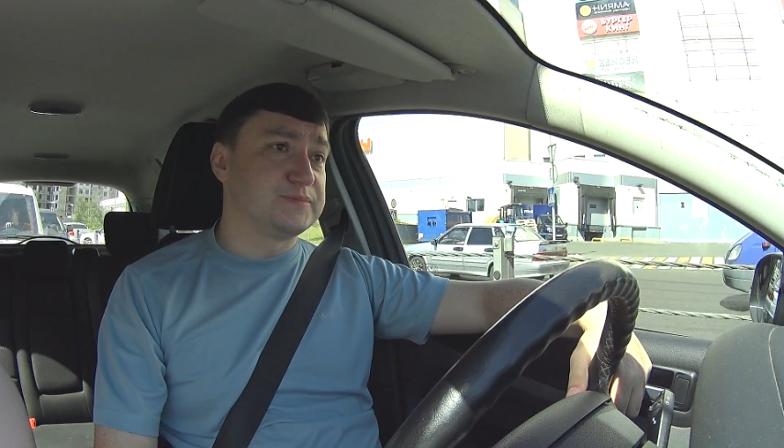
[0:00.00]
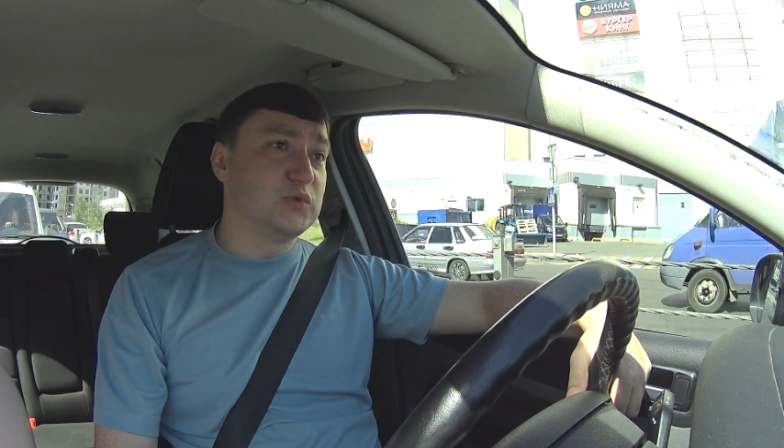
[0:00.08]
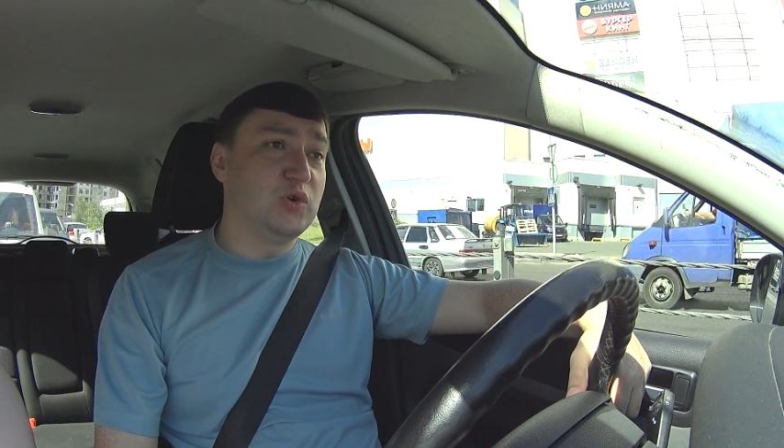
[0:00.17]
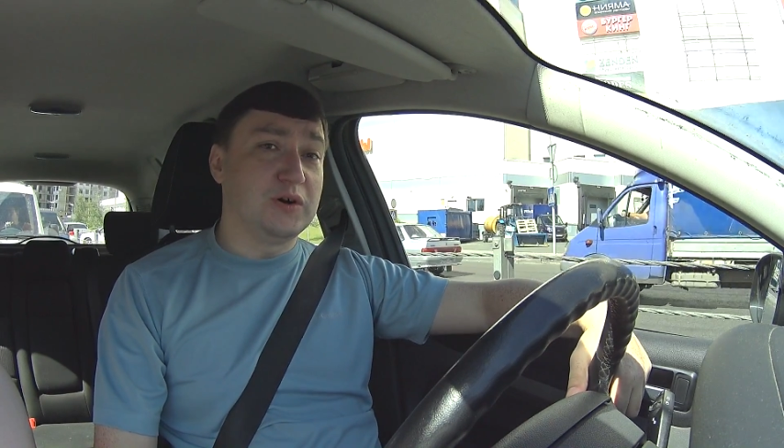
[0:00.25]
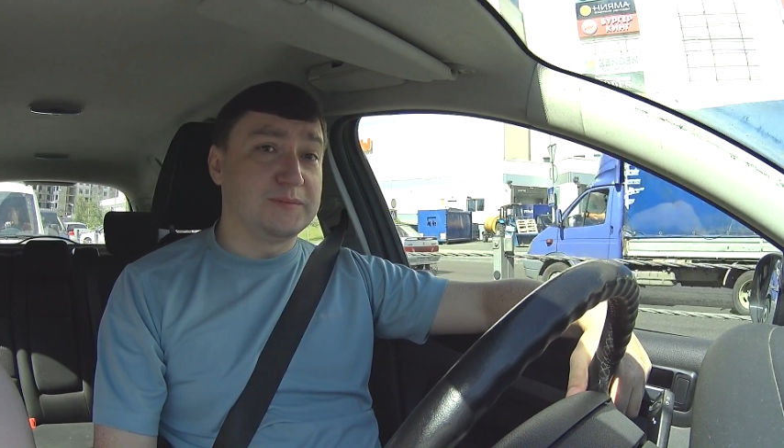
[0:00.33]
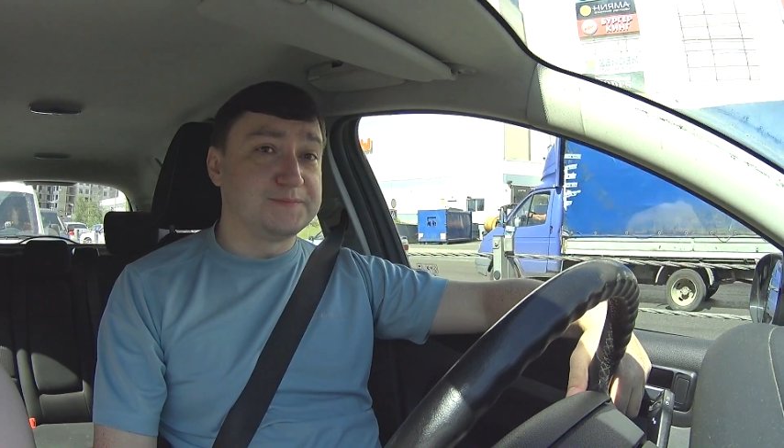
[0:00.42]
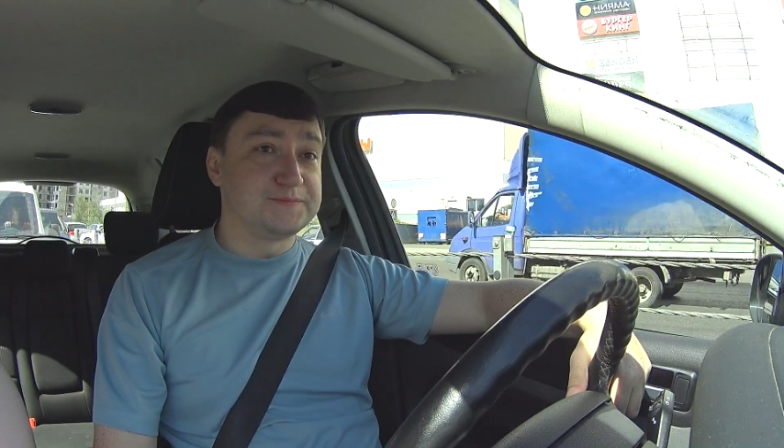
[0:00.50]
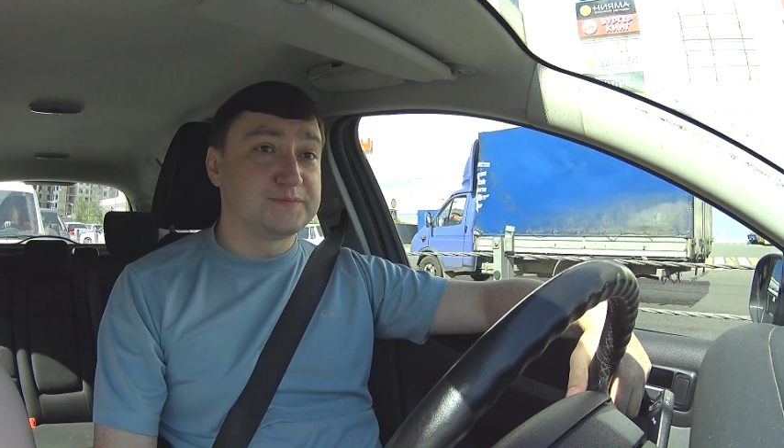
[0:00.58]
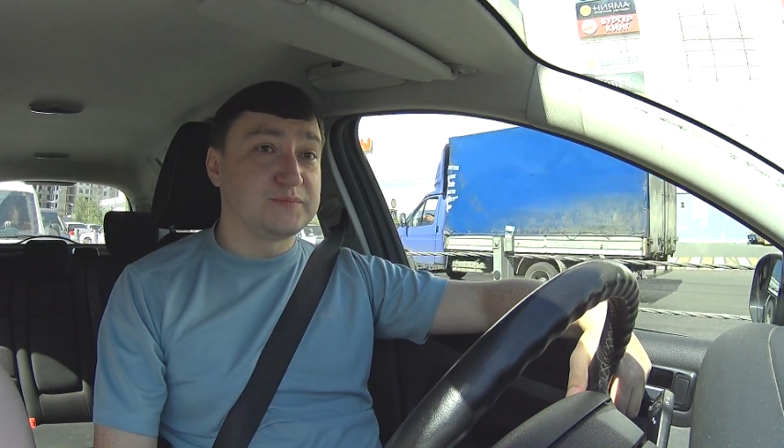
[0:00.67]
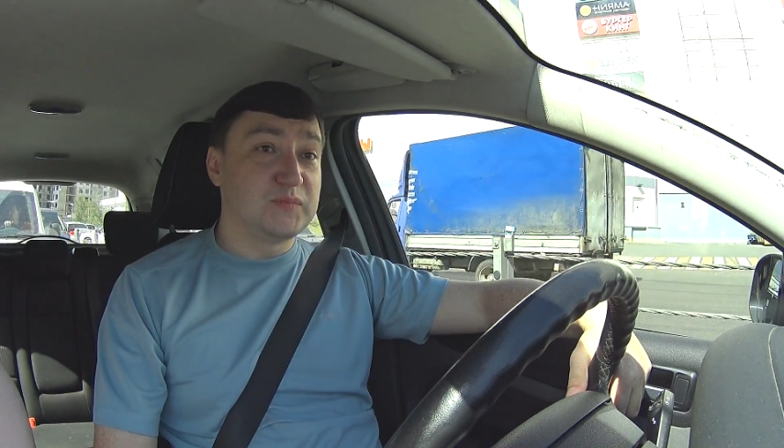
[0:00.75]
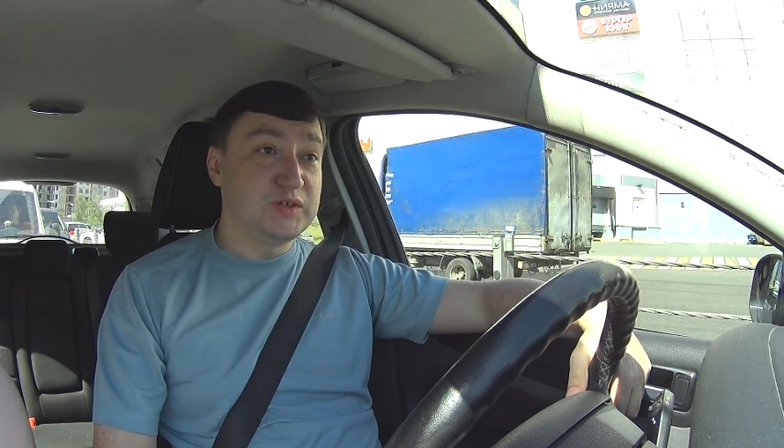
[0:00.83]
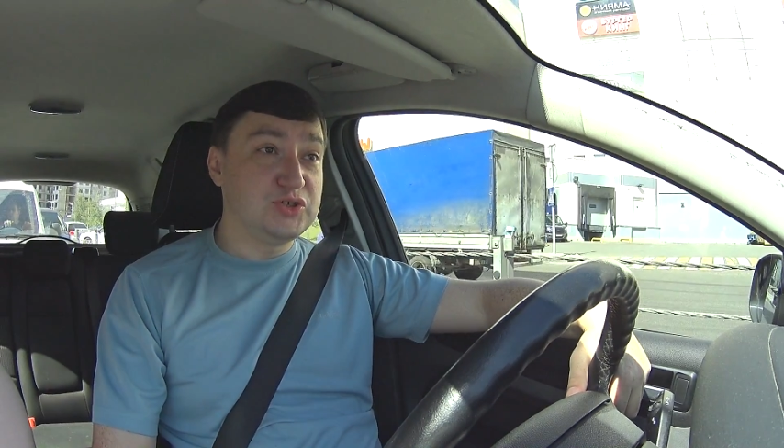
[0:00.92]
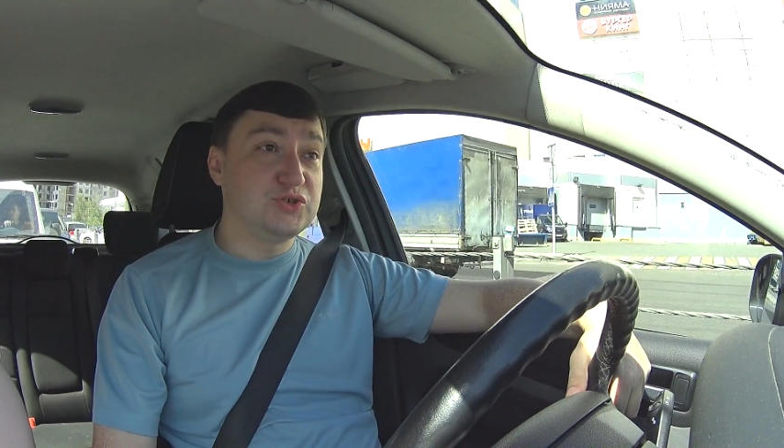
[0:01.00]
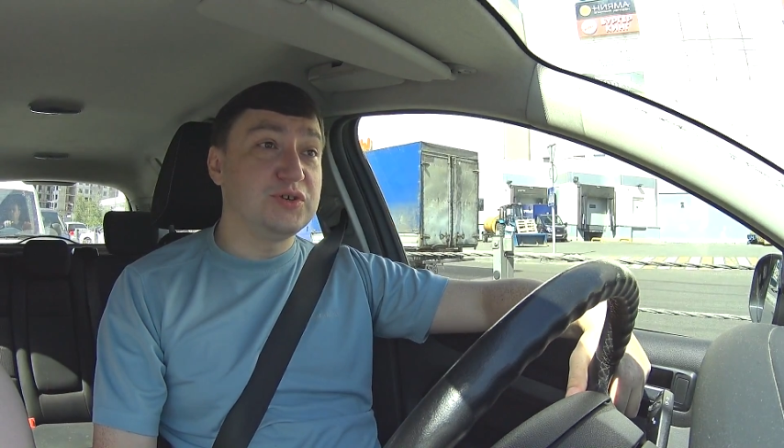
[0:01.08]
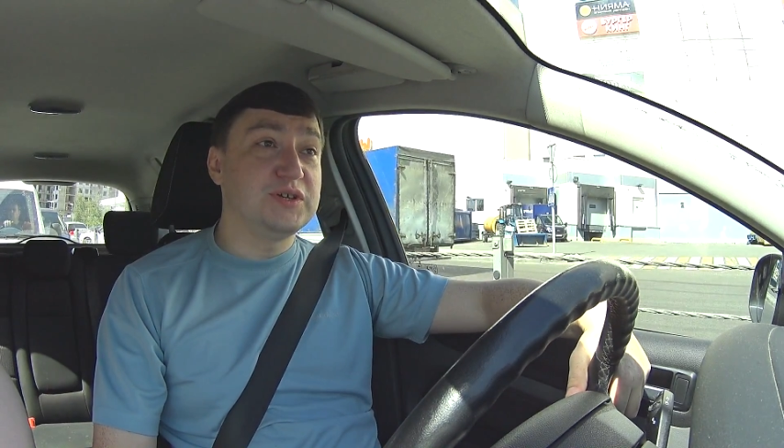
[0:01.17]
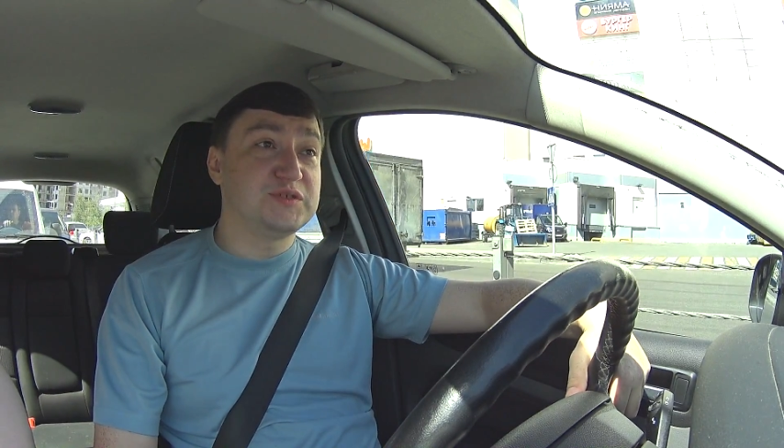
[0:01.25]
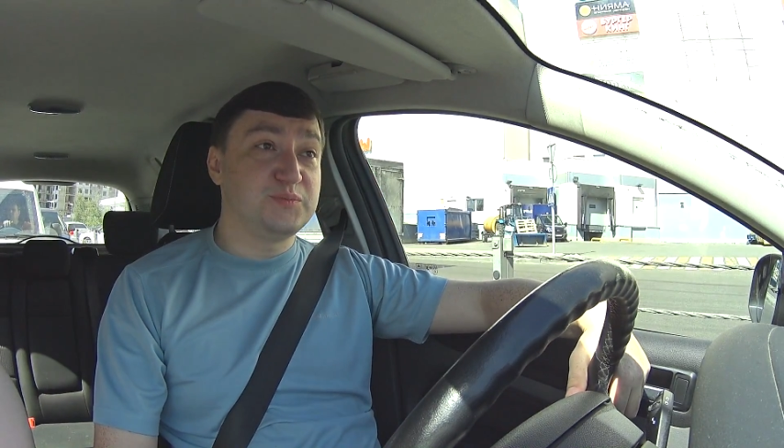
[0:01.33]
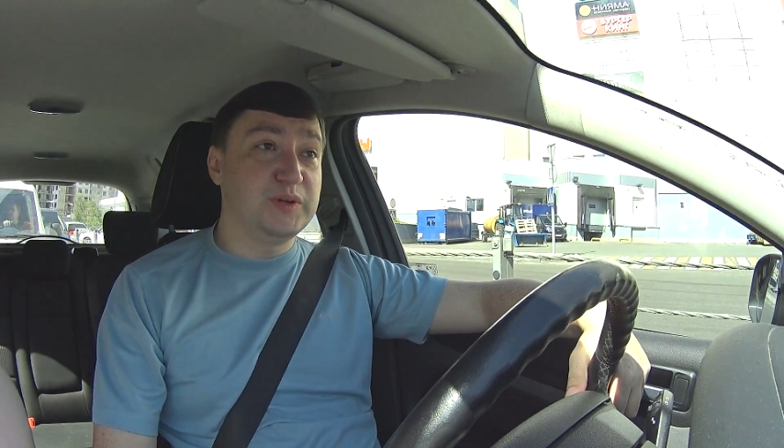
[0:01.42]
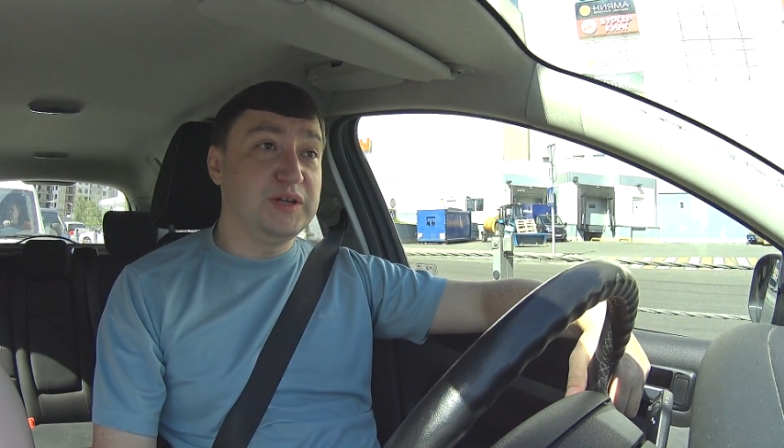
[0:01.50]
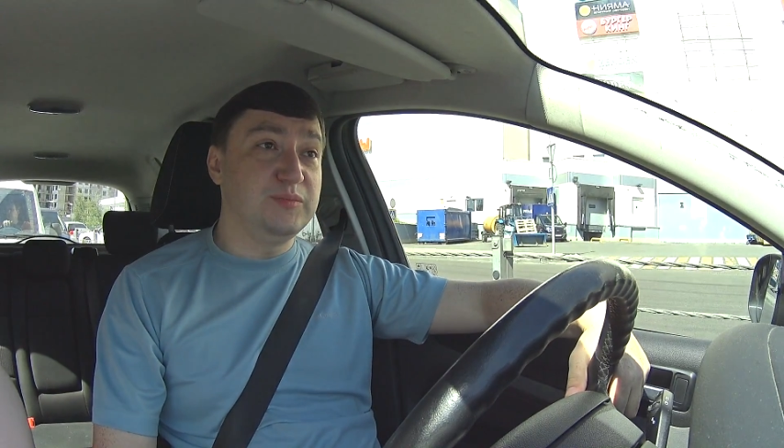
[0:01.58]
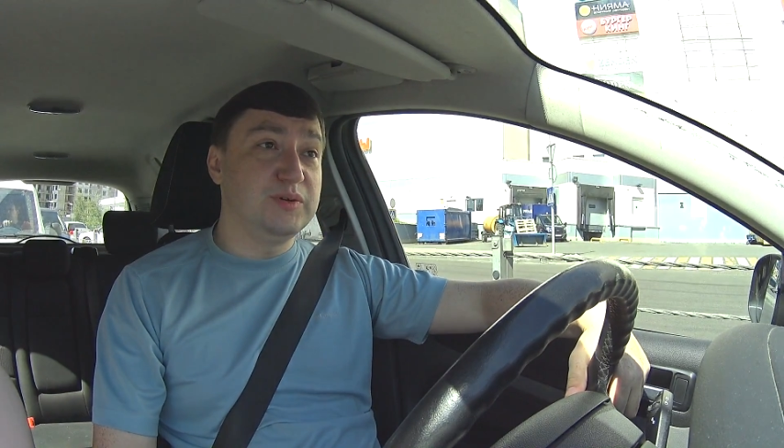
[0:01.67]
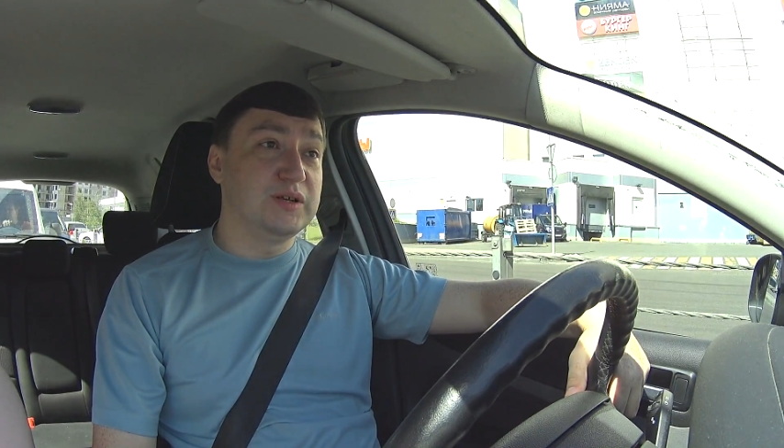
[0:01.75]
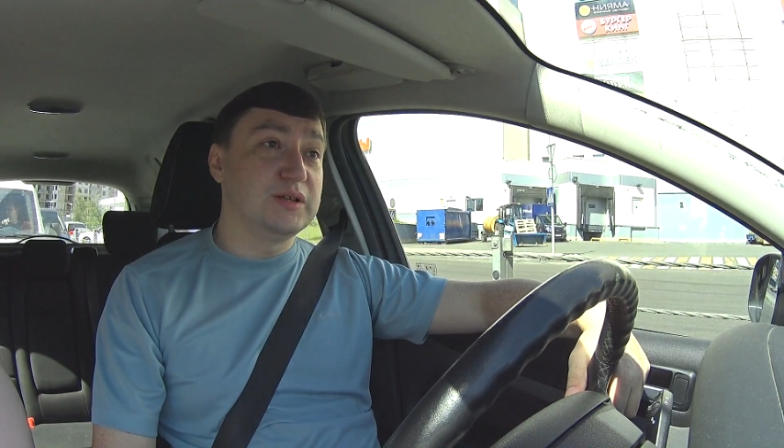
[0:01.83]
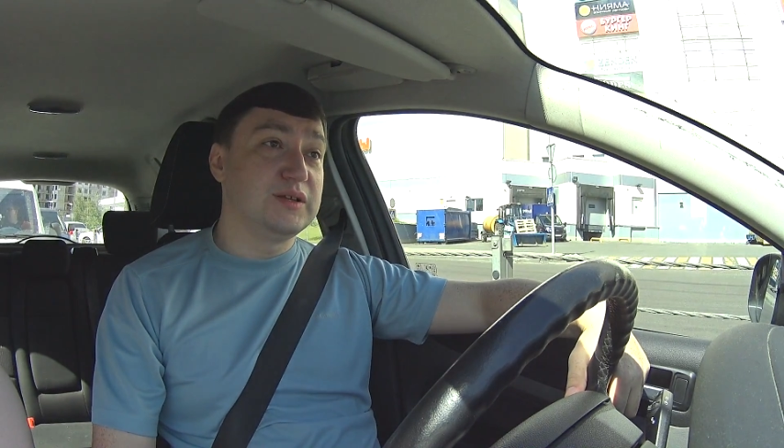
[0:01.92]
Но еще есть
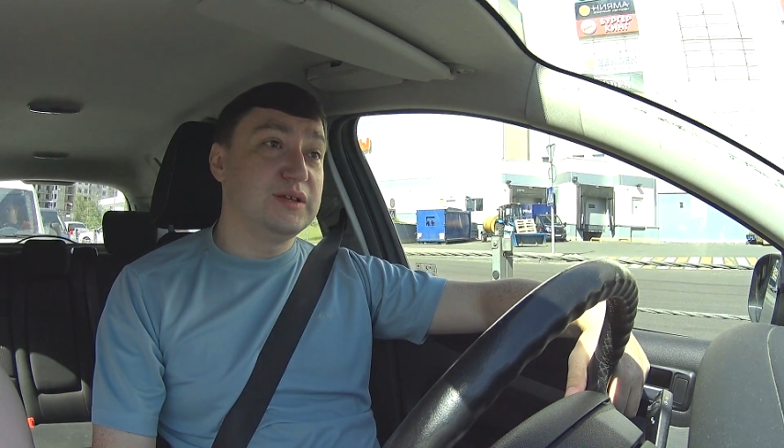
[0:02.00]
прибыль,